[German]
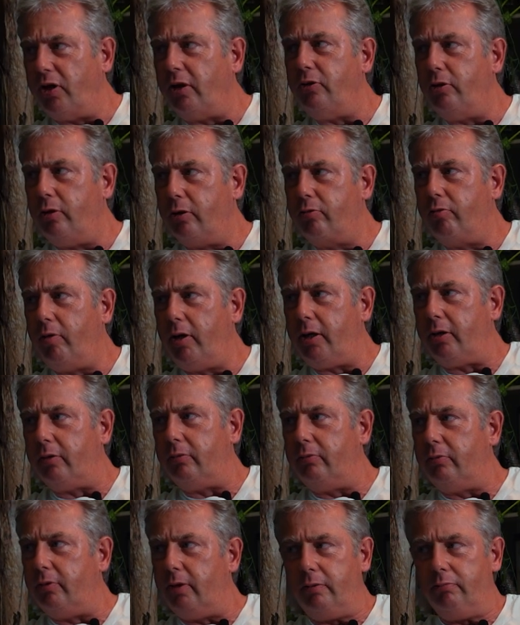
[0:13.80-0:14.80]
Daniel
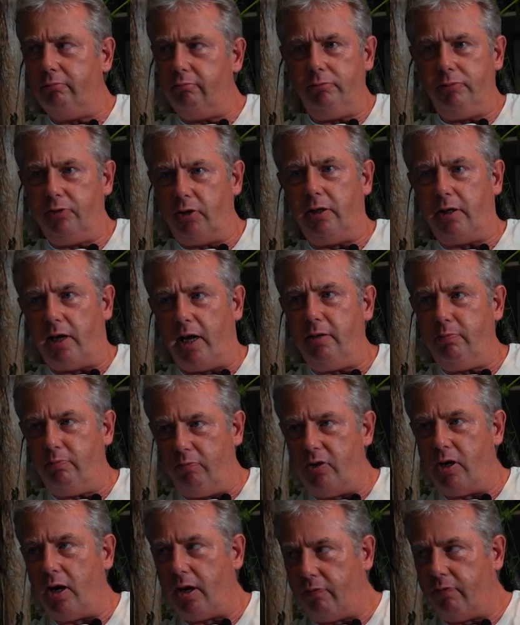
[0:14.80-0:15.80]
Craig. Der, seit einem
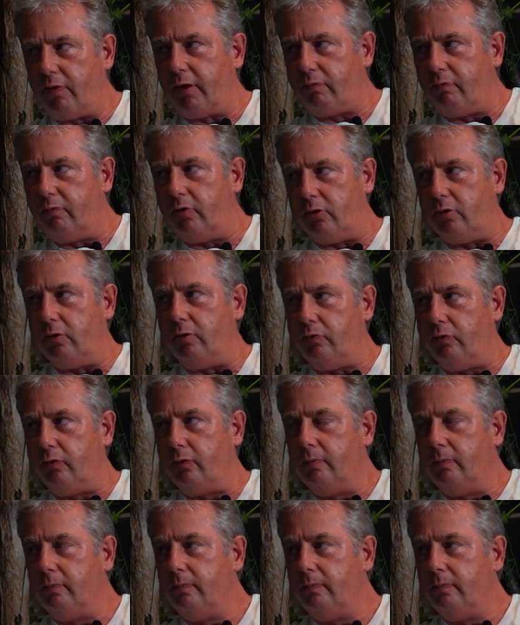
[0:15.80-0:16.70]
Jahr warten wir drauf.